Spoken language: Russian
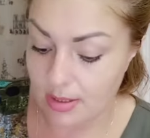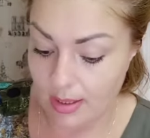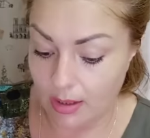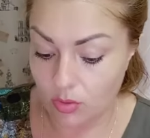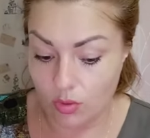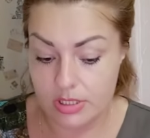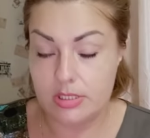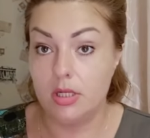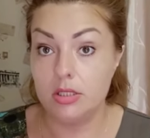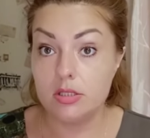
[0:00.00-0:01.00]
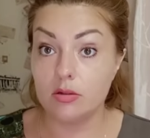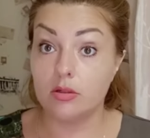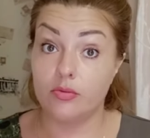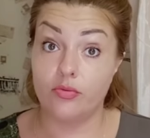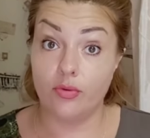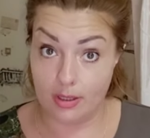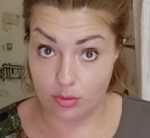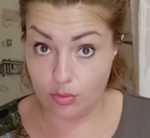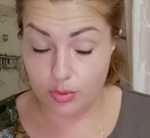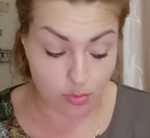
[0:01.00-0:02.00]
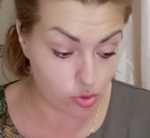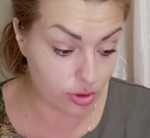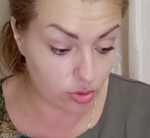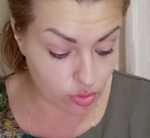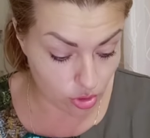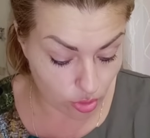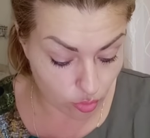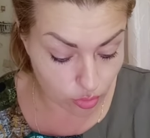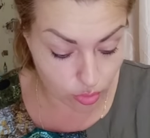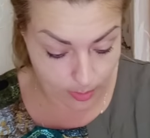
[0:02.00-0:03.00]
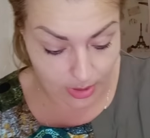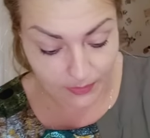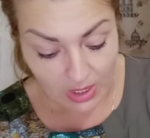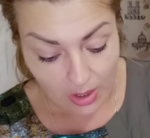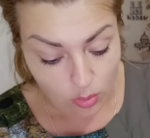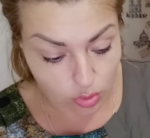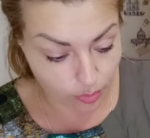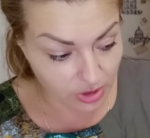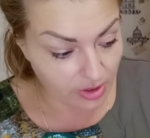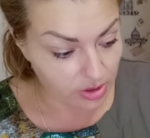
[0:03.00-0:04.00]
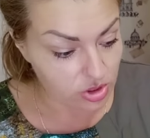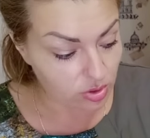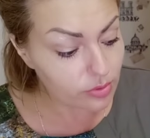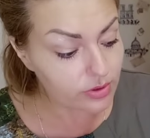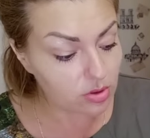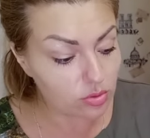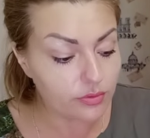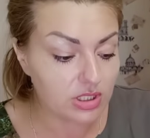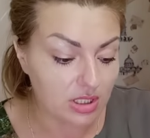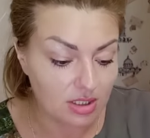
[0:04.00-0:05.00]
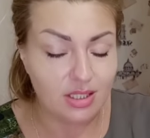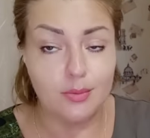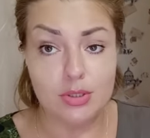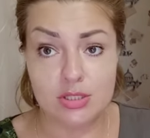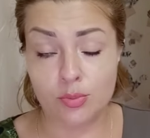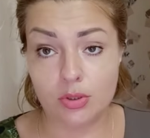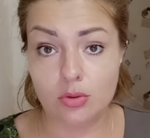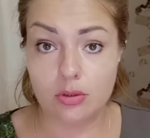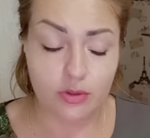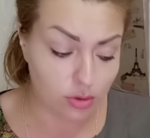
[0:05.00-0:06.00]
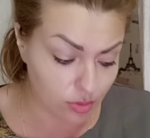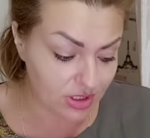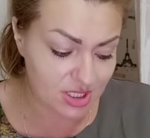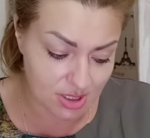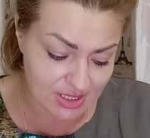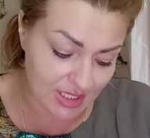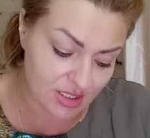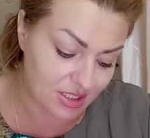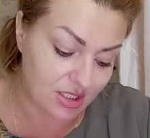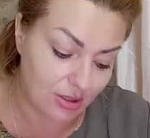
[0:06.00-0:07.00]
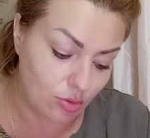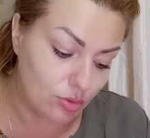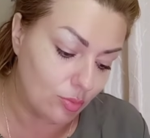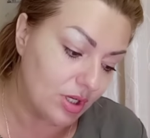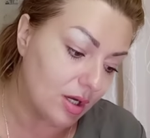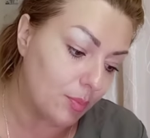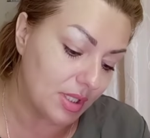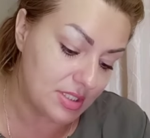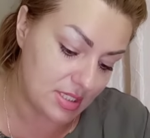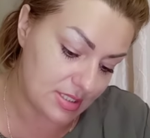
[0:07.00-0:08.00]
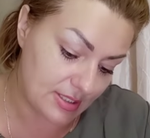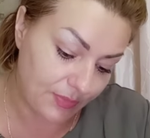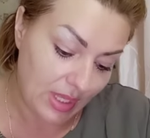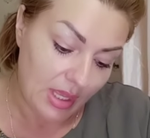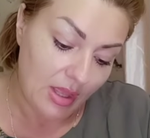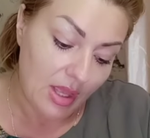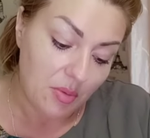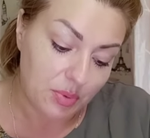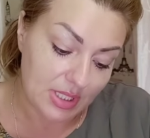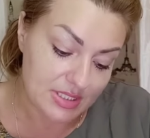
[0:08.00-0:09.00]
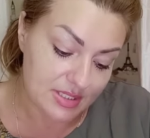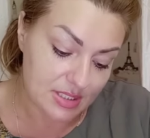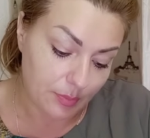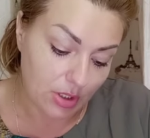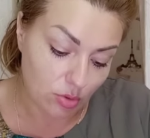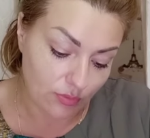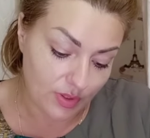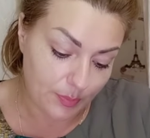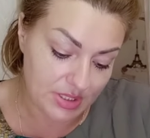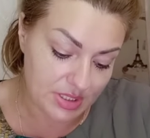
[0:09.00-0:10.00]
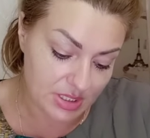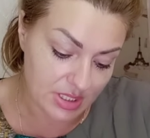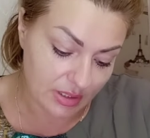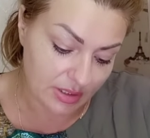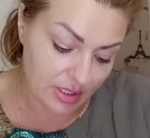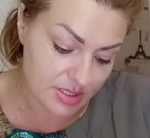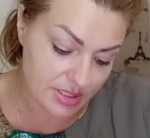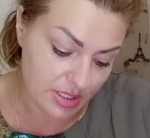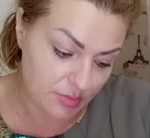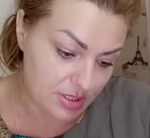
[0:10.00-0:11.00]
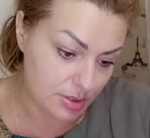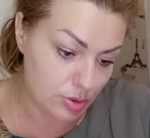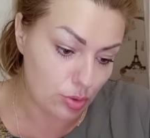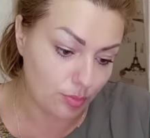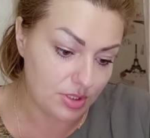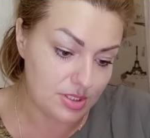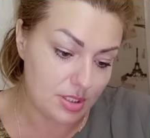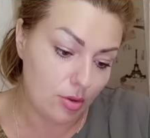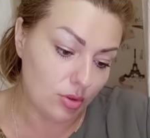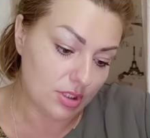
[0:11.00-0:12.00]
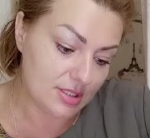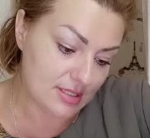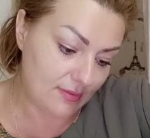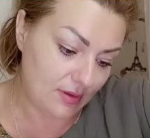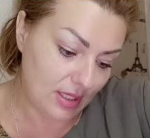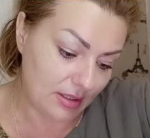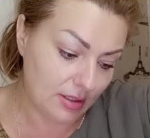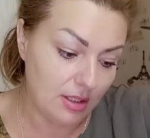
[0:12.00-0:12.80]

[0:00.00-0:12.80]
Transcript: для ног стелить э, в ванну, потому что это очень удобно. Удобнее, конечно, коврики, но коврики как-то не быстро приходят в негодность, и стирать их не так удобно, как полотенце. Полотенце махровое 50 на 70, темно-зеленый цвет.